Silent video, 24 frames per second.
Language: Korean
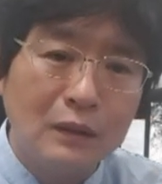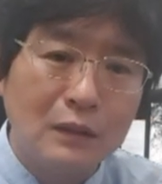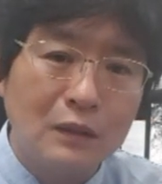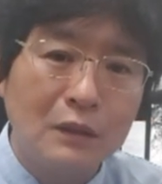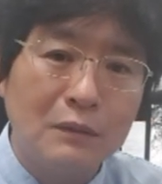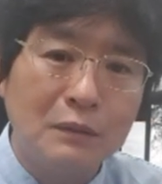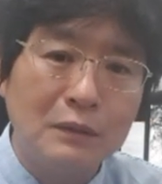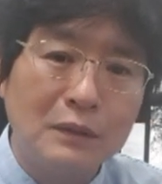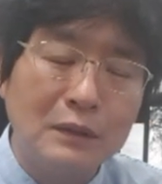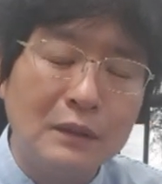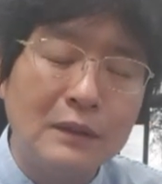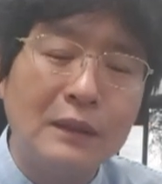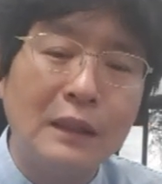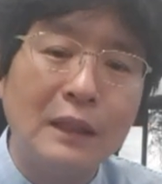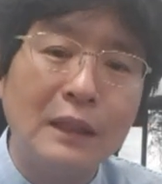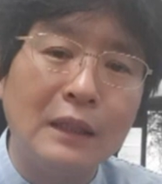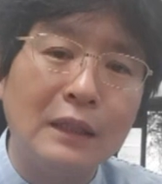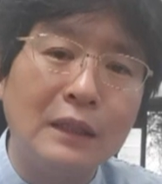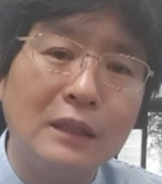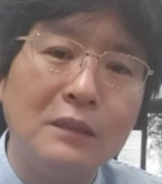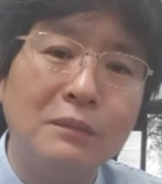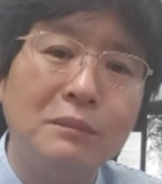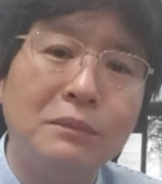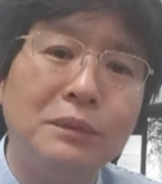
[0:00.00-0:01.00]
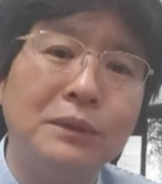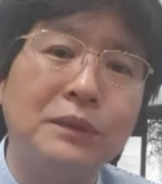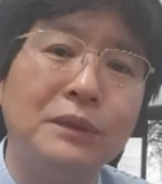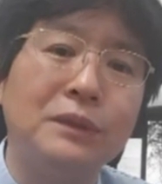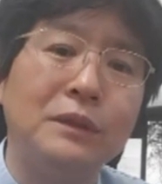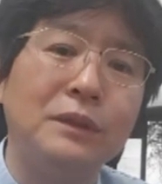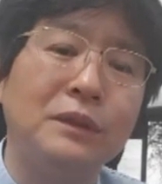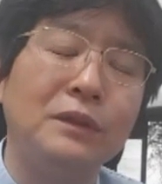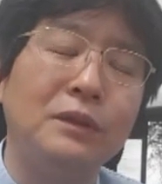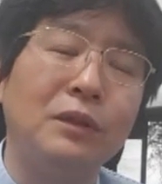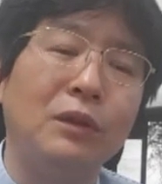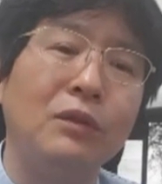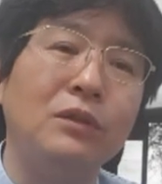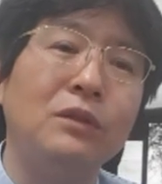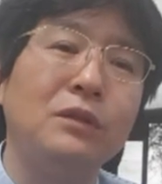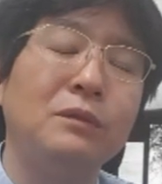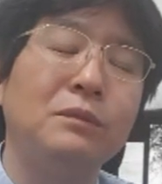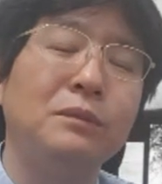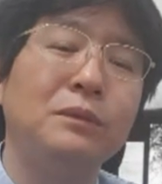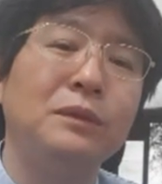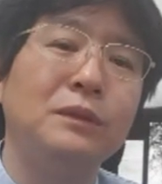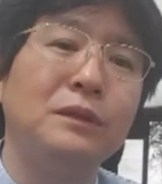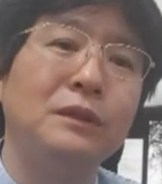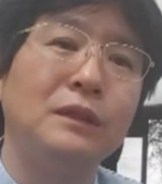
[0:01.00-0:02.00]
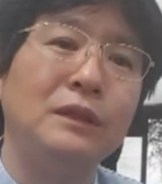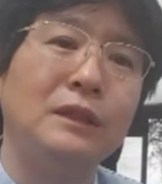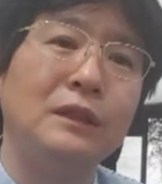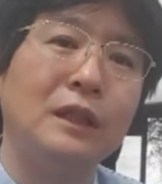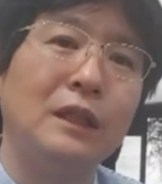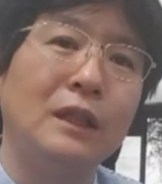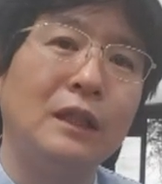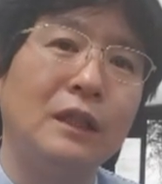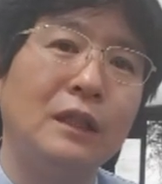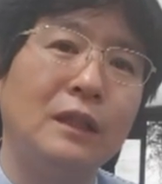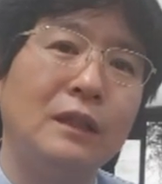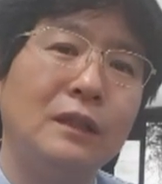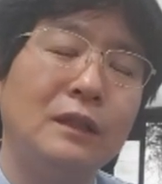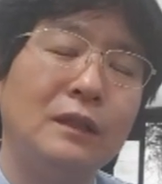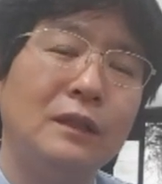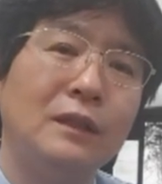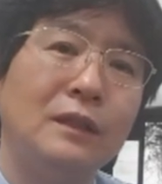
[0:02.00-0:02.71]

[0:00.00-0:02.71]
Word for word: 그럼 증상이 있는 분들은 어떤 분들이냐?